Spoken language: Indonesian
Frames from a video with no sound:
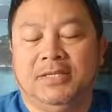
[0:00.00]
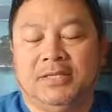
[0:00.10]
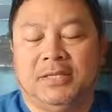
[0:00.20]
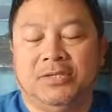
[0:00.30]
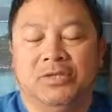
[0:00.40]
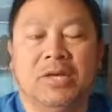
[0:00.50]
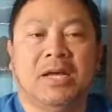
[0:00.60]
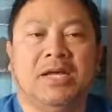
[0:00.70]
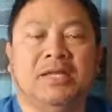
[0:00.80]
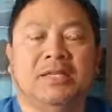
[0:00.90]
Dan juga
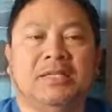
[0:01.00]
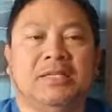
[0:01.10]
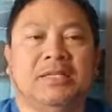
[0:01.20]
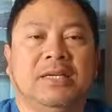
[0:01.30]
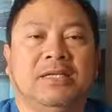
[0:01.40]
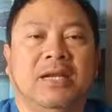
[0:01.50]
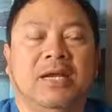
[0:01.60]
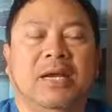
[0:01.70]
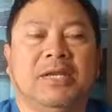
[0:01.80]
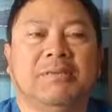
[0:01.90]
hari ini adalah
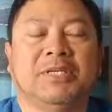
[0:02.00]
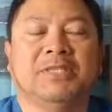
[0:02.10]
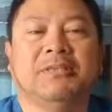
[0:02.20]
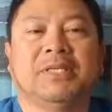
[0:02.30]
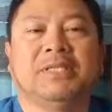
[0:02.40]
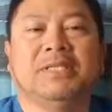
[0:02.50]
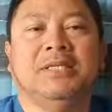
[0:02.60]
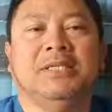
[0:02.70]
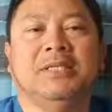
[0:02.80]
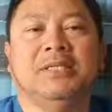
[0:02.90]
hari
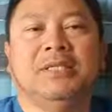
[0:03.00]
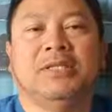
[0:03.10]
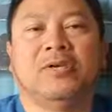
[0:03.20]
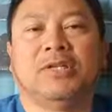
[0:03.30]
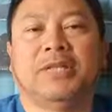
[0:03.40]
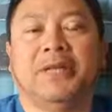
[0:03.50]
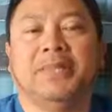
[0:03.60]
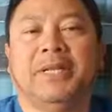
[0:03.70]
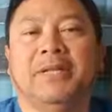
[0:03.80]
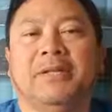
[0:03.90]
bersih-bersih di kota
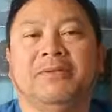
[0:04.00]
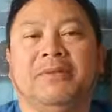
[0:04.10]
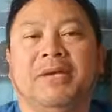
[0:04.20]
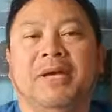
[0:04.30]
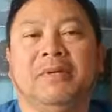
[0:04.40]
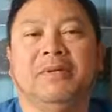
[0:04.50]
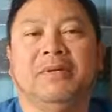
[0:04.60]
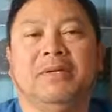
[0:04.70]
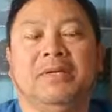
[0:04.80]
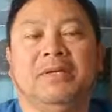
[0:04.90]
Philadelphia
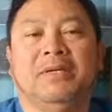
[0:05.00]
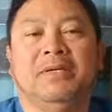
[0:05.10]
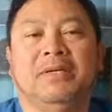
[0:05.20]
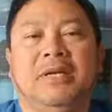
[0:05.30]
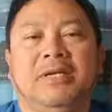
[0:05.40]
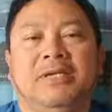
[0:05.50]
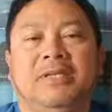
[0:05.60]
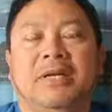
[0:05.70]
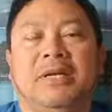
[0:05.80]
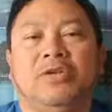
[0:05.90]
yang
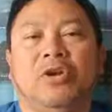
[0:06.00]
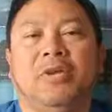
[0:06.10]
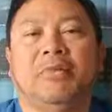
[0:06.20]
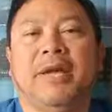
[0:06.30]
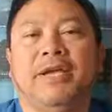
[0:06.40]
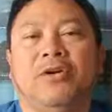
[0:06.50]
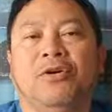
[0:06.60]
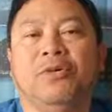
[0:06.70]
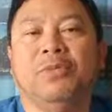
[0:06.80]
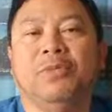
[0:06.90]
diselenggarakan oleh My
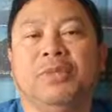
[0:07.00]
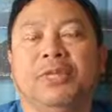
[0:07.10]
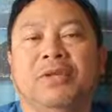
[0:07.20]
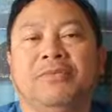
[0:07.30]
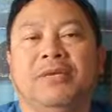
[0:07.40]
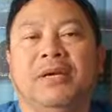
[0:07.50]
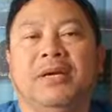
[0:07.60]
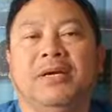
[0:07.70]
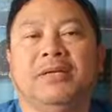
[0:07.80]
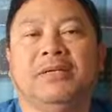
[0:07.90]
Home
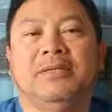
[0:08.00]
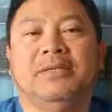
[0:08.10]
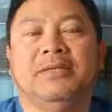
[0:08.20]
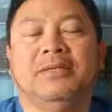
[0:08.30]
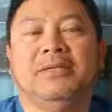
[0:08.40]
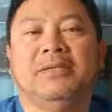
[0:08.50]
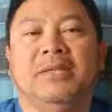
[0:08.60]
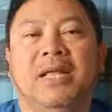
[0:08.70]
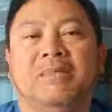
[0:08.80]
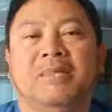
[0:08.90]
Philadelphia.
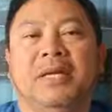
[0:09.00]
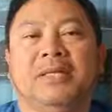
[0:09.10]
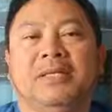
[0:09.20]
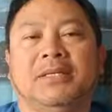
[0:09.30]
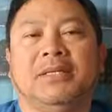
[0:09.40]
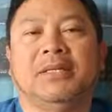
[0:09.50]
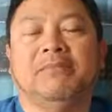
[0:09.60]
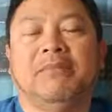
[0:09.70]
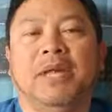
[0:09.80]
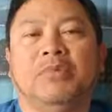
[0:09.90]
Selamat
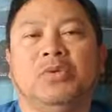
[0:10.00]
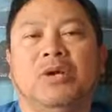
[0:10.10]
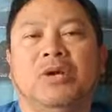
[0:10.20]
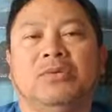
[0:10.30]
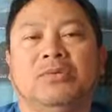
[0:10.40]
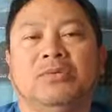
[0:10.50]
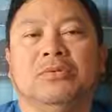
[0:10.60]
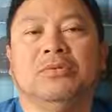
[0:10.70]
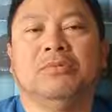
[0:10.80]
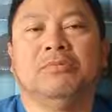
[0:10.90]
malam juga
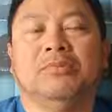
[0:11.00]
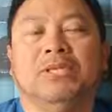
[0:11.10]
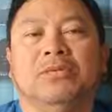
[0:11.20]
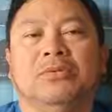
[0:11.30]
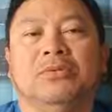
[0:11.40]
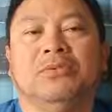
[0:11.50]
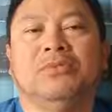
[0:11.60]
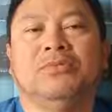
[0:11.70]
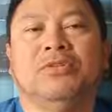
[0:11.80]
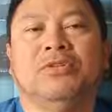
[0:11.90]
untuk pencetus
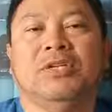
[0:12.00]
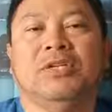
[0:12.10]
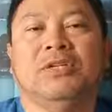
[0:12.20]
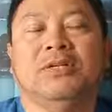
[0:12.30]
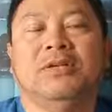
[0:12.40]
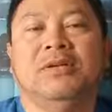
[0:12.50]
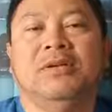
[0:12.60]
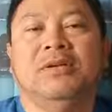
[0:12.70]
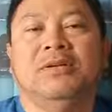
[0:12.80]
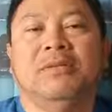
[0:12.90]
founder
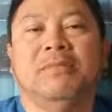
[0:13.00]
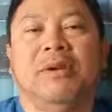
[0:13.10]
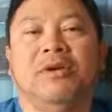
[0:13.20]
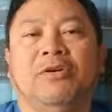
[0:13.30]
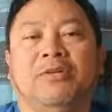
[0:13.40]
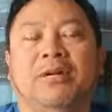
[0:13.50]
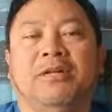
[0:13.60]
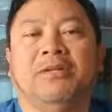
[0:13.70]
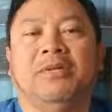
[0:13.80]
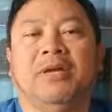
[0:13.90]
My Home
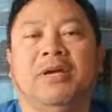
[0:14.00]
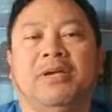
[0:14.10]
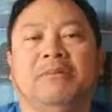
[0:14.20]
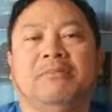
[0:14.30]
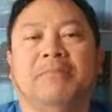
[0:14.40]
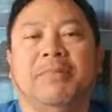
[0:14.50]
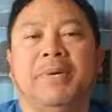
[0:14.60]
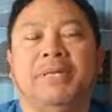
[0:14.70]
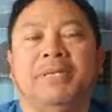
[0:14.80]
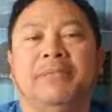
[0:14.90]
Philadelphia,
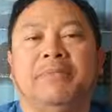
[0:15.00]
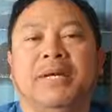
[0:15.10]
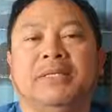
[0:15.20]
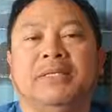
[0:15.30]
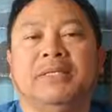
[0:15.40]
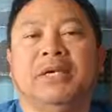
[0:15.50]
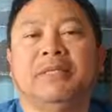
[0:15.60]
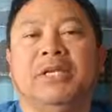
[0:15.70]
Bapak Daniel Panci. God